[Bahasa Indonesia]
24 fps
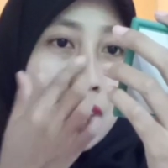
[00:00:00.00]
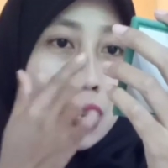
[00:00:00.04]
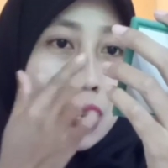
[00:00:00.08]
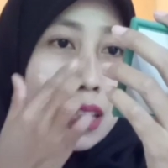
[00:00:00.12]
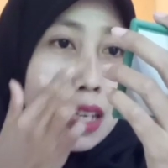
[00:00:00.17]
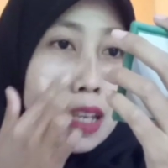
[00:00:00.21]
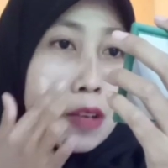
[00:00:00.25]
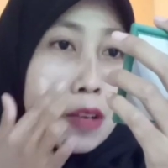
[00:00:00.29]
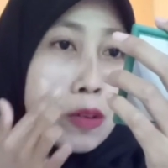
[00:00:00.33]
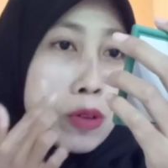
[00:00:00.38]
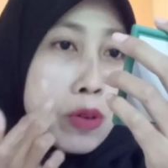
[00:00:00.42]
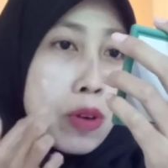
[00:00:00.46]

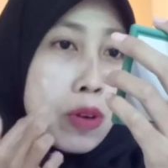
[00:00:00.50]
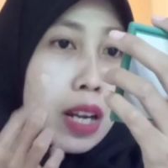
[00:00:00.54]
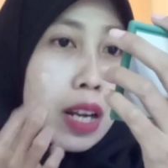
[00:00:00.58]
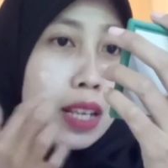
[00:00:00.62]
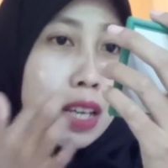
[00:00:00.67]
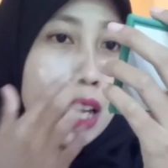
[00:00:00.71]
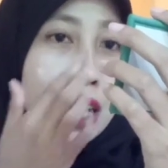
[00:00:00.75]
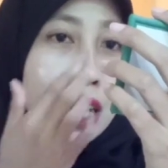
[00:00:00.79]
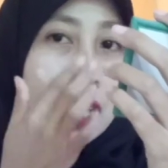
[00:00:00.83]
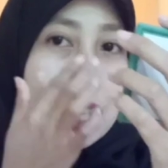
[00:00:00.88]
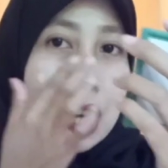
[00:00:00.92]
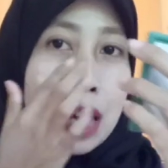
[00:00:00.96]
jadi untuk
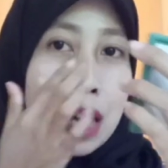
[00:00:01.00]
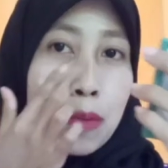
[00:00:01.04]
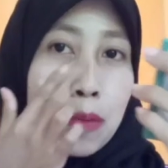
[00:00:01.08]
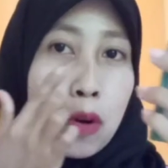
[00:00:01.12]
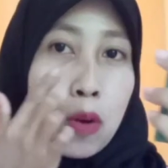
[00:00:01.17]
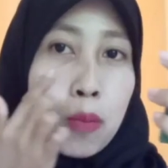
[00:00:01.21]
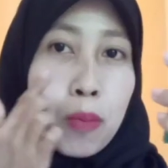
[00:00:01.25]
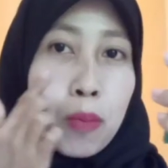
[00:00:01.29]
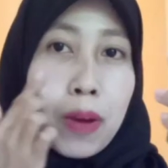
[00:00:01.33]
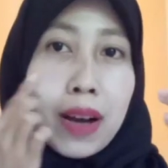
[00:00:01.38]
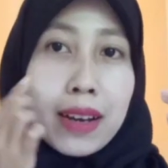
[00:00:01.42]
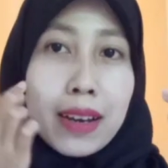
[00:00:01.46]
kalian yang
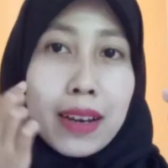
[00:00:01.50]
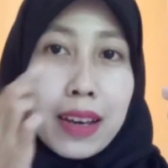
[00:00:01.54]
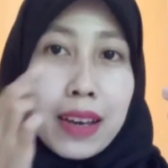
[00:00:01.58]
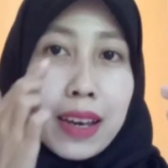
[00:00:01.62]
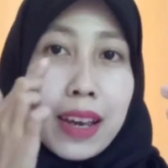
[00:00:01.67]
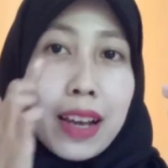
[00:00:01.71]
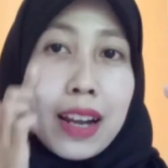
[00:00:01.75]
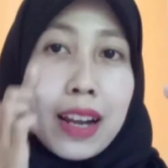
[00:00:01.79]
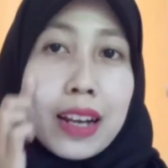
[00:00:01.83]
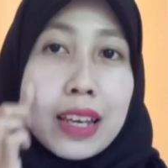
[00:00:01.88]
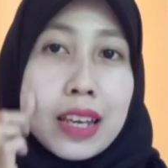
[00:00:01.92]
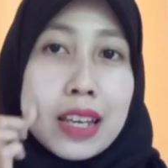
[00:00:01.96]
mau pakai
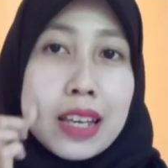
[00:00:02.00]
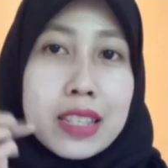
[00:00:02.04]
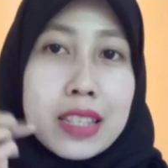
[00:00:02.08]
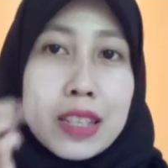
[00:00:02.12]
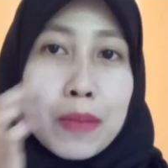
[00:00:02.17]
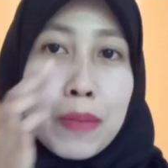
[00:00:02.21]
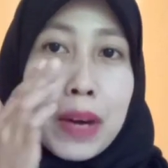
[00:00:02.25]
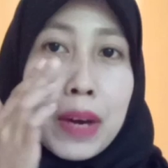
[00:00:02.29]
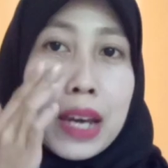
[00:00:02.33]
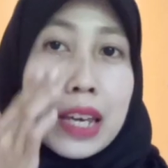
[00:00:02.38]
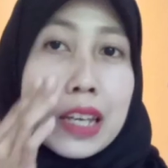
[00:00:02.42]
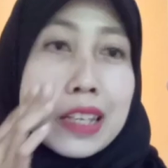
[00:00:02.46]
Kelly
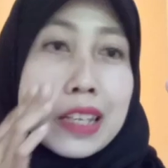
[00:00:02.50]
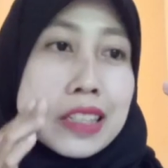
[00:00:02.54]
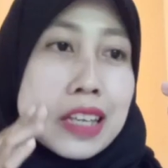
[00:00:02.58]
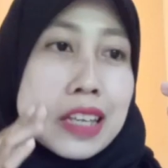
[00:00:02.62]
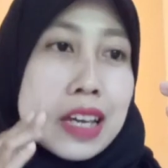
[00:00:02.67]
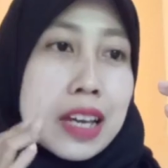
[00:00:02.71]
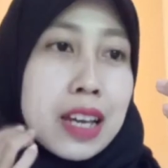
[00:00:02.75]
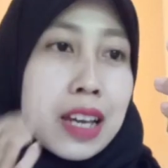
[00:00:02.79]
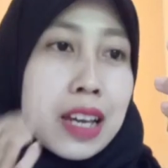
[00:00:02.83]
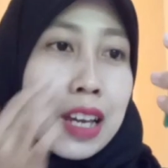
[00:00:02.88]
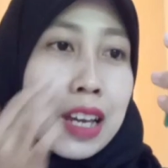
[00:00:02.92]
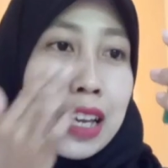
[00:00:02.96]

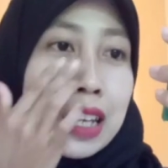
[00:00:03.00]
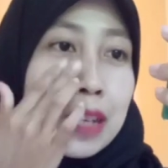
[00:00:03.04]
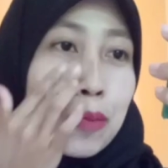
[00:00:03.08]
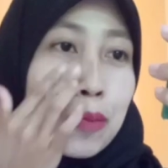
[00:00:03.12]
sebaiknya